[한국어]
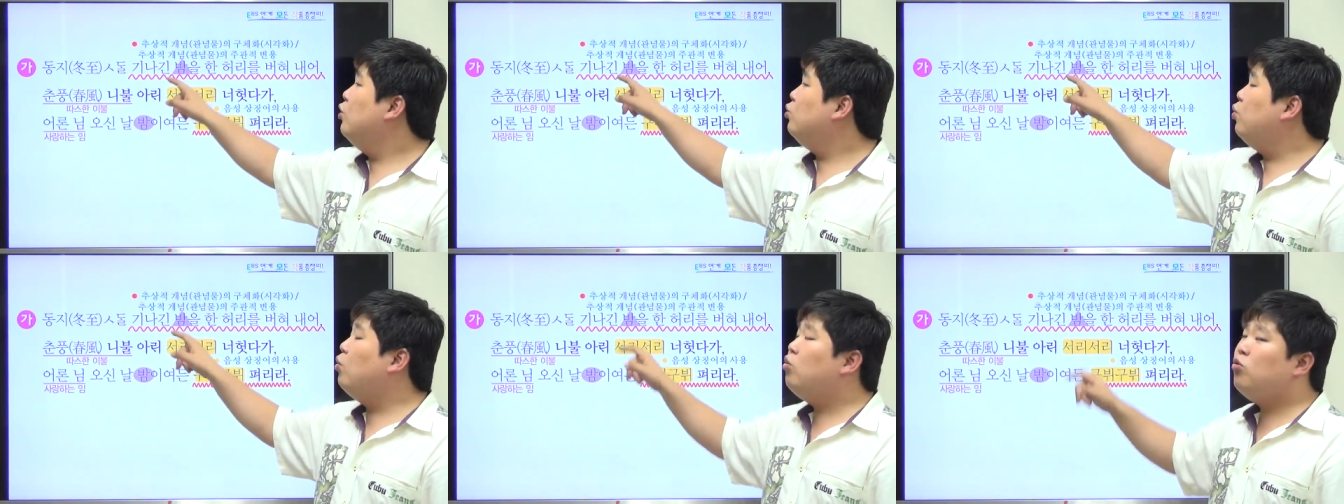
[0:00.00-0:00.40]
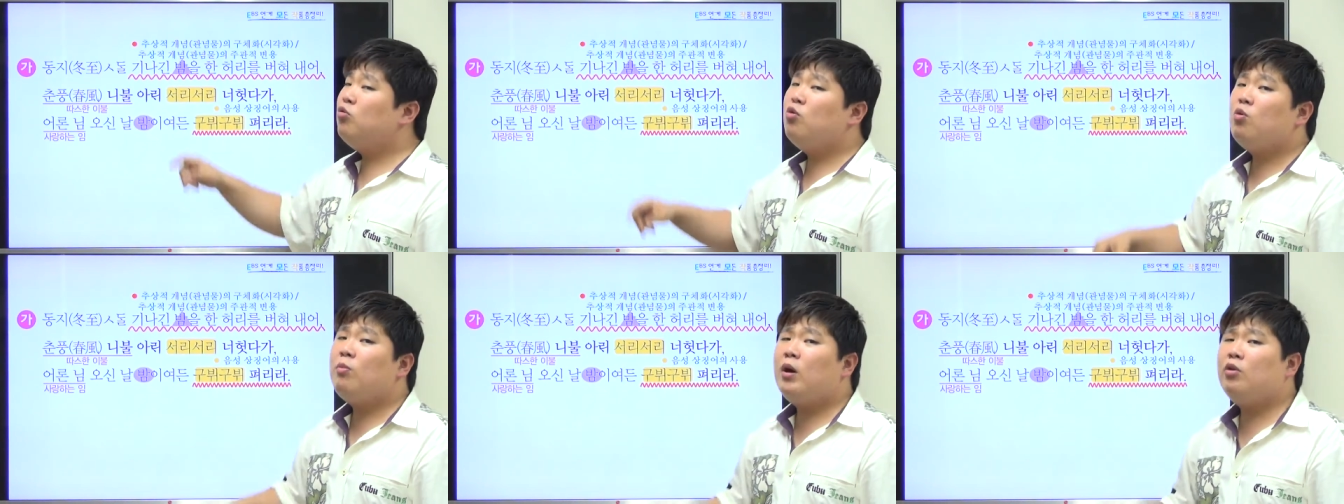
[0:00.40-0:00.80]

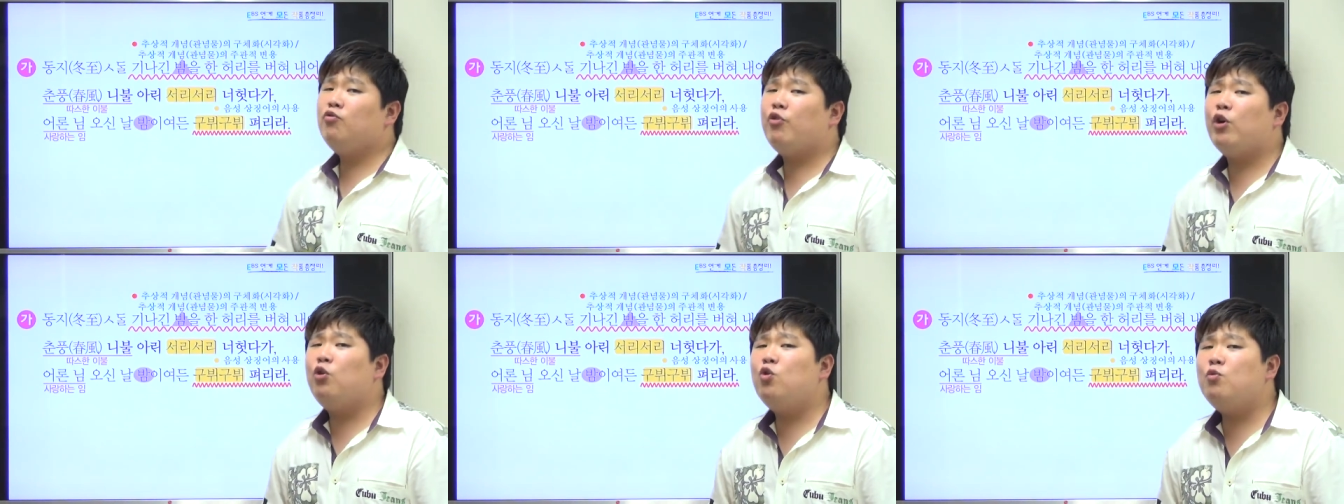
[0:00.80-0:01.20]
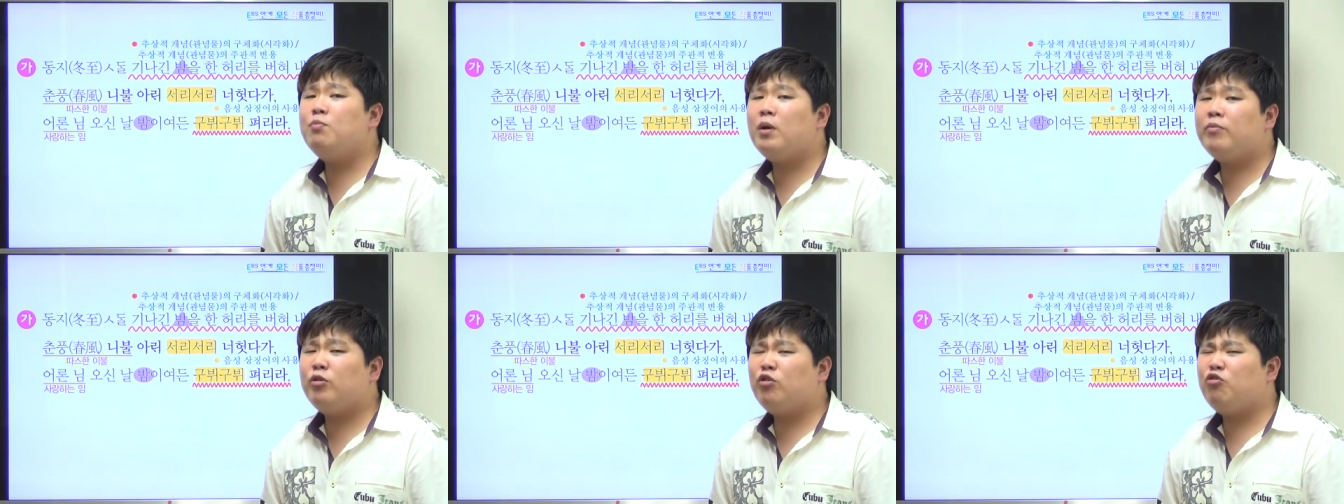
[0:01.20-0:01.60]
독소 공간은 외로운
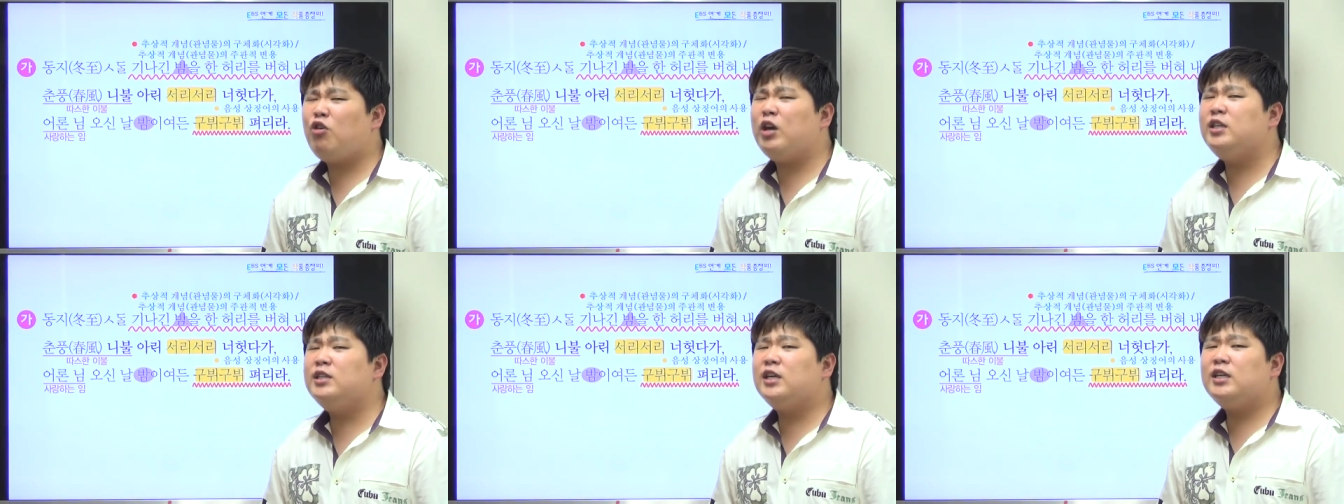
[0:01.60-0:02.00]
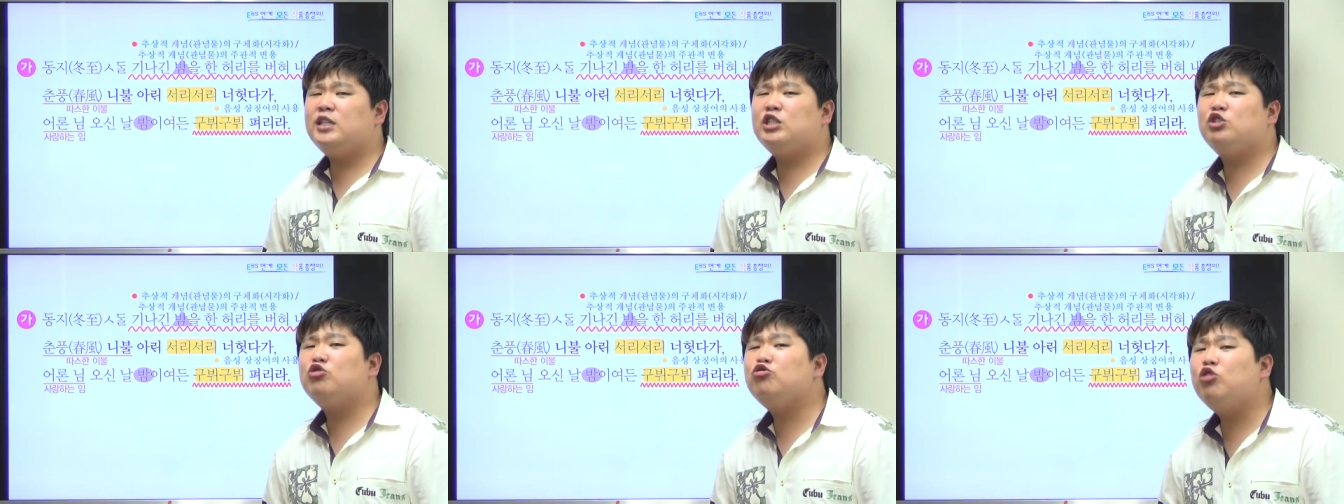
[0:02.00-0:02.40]
밤이고
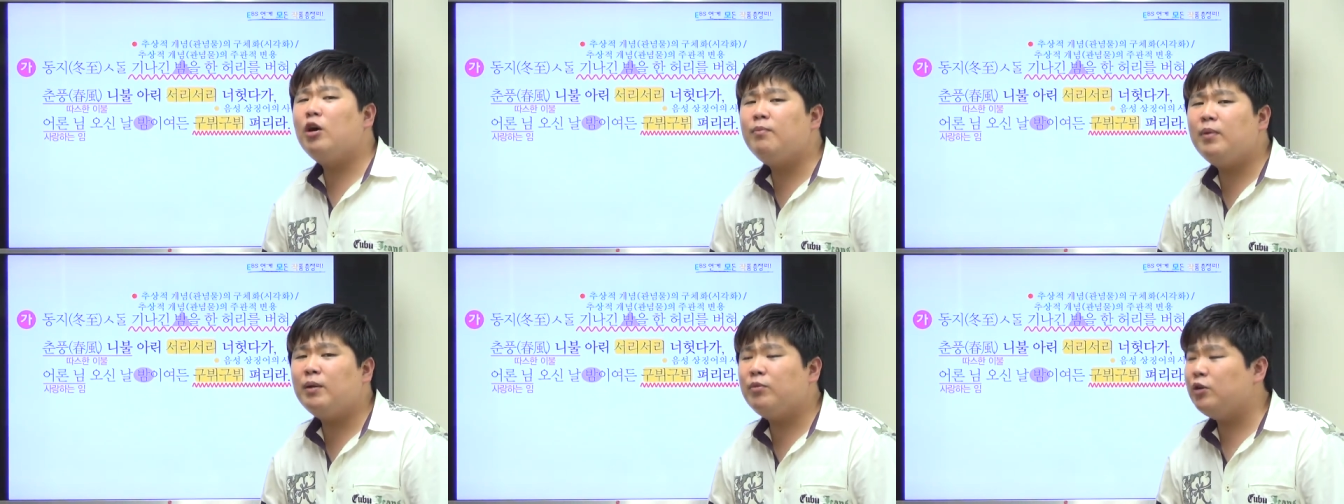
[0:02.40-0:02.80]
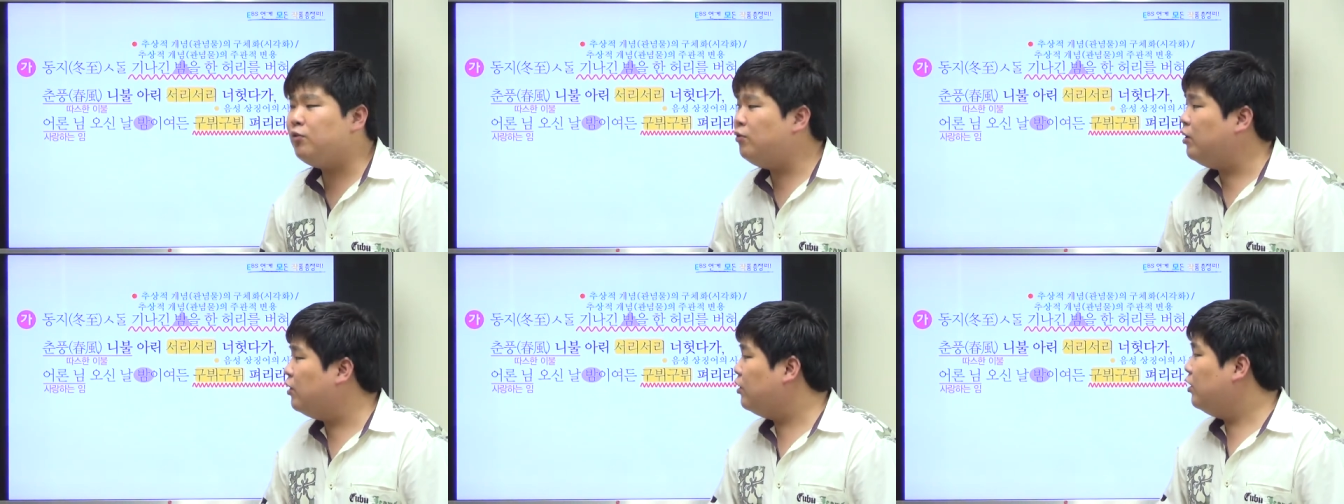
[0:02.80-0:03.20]
굉장히 지루한
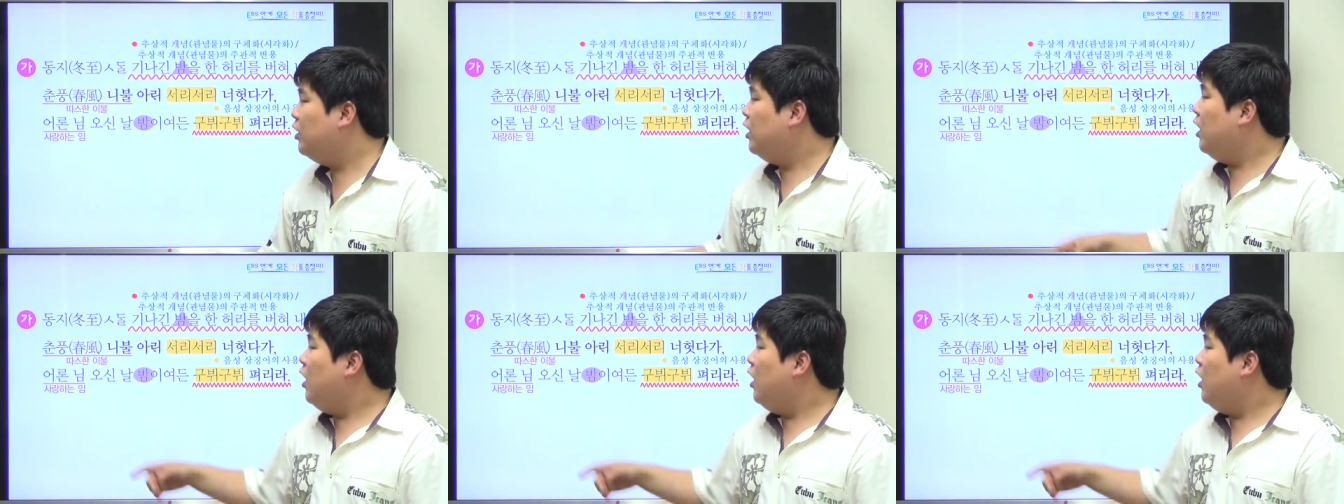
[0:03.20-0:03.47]
밤이고요.